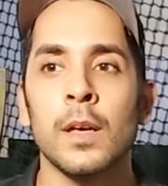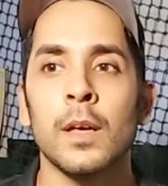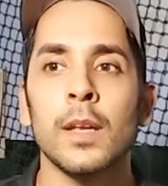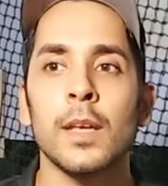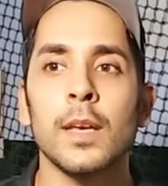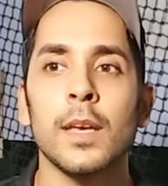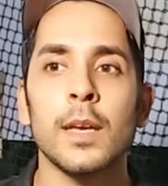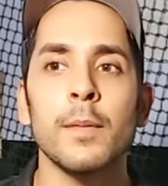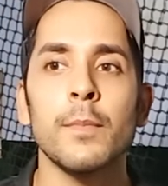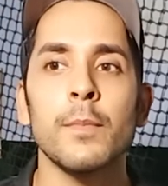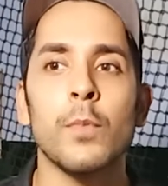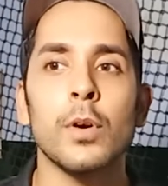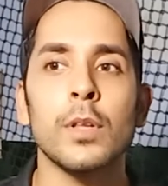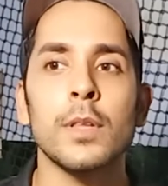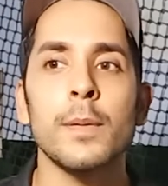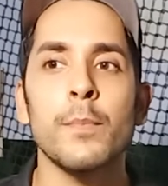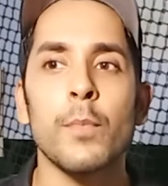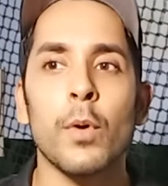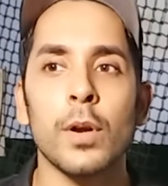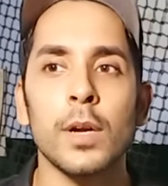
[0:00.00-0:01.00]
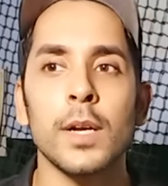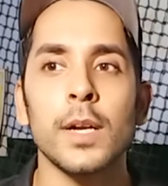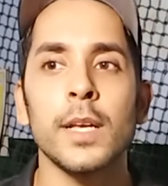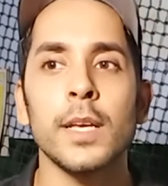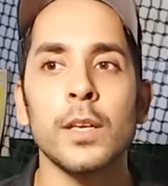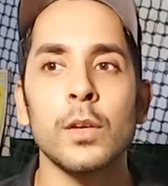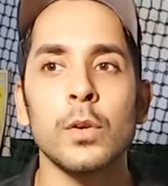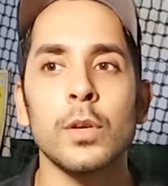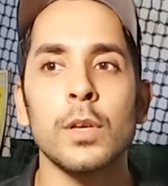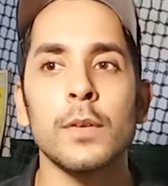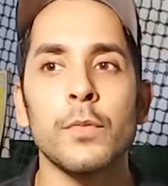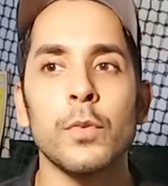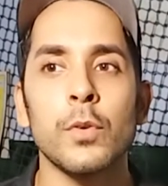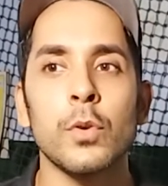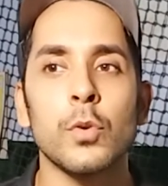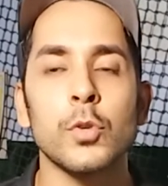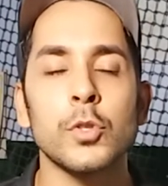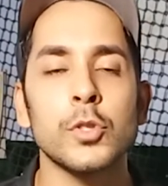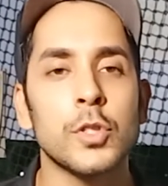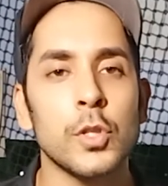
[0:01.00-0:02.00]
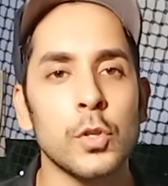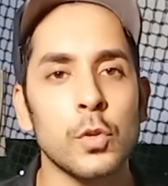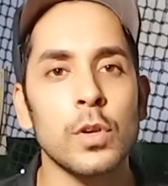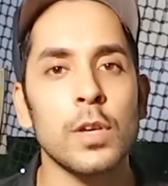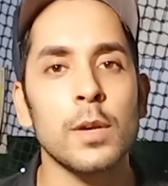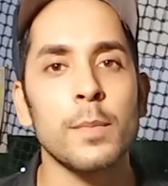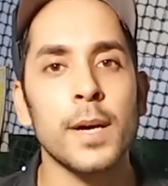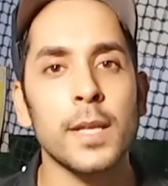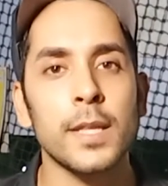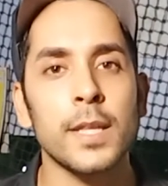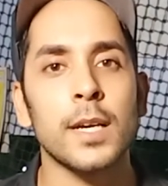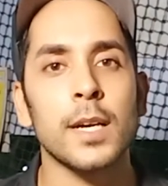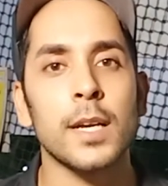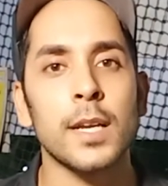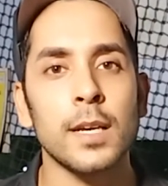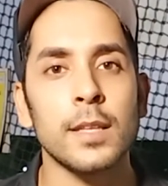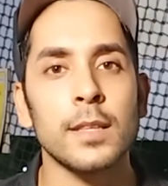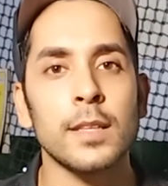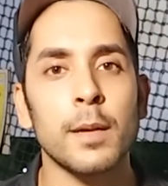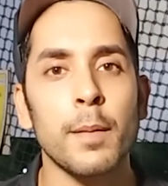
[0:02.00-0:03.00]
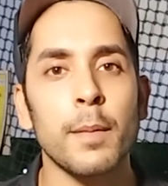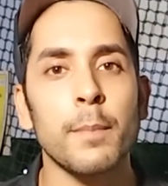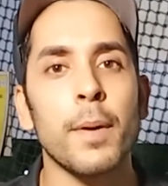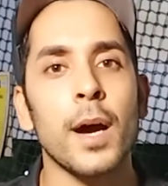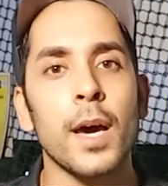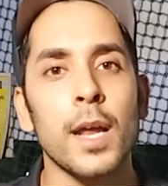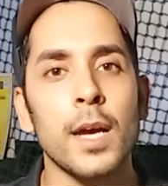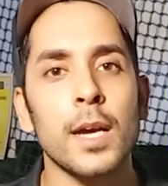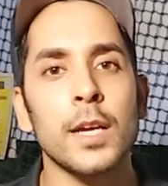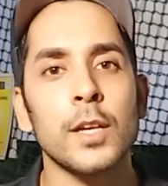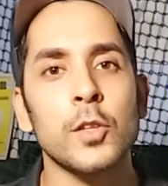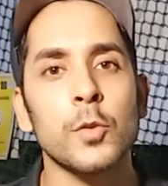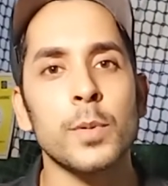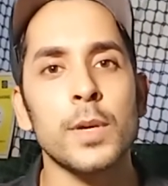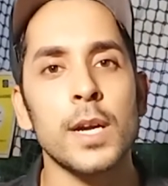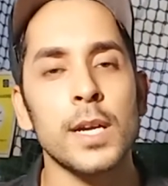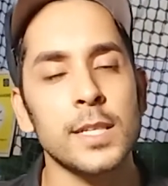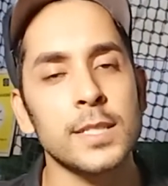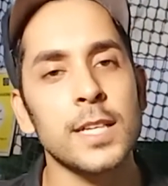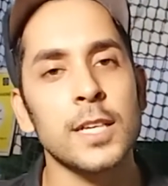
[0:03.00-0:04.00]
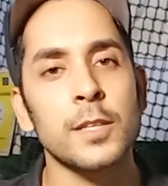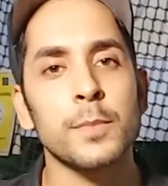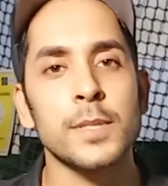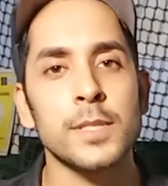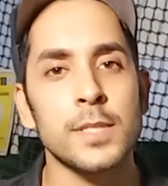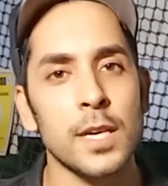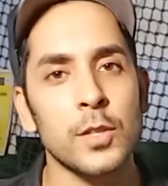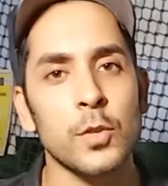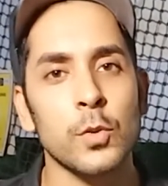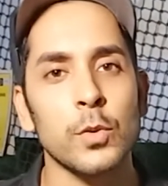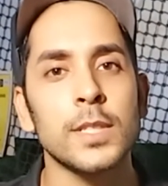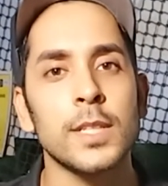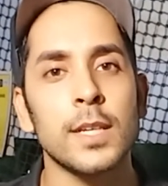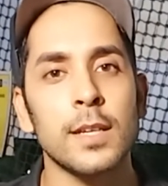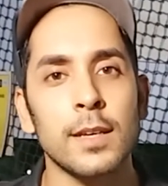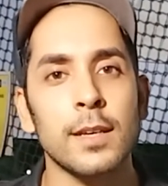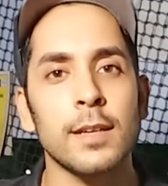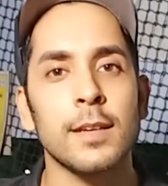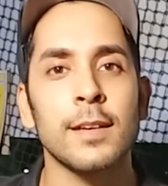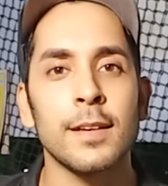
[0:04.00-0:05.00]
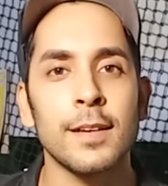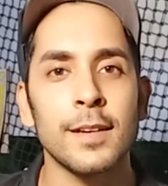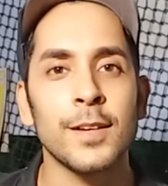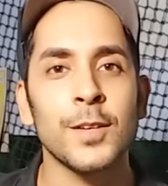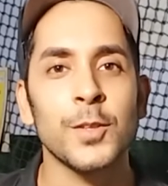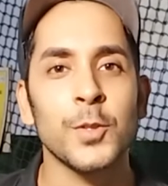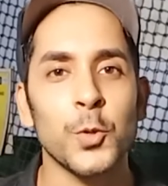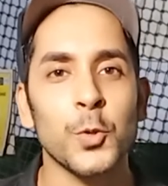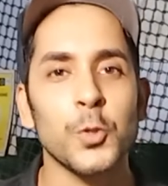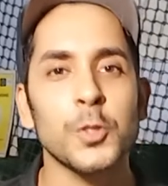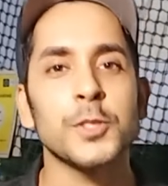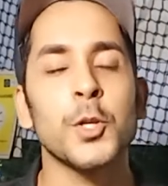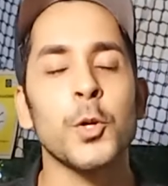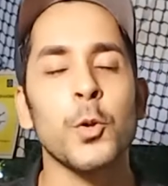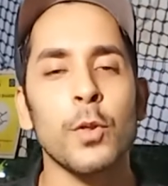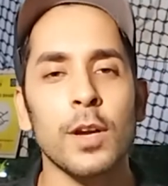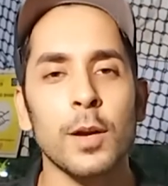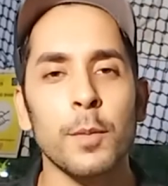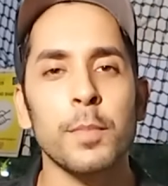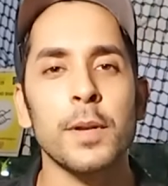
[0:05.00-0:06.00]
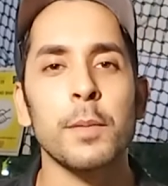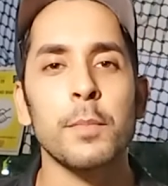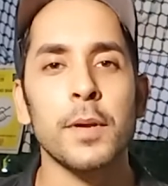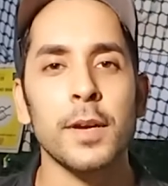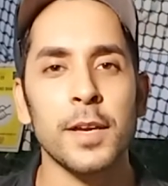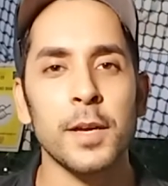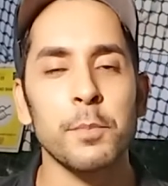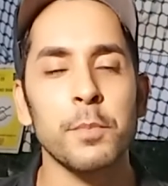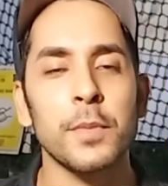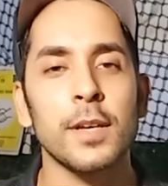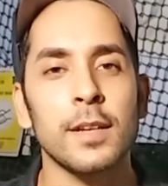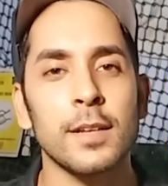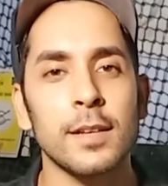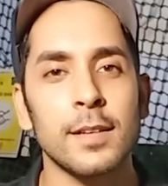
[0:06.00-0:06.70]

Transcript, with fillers: नहीं गेम बहुत इंपॉर्टेंट है क्योंकि वो कुछ दिनों की बात है घर के अंदर और बाहर आके तो फिर अली जासमिन साथ हो ही जाएंगे तो कुछ दिनों तक अपना अपना गेम खेलें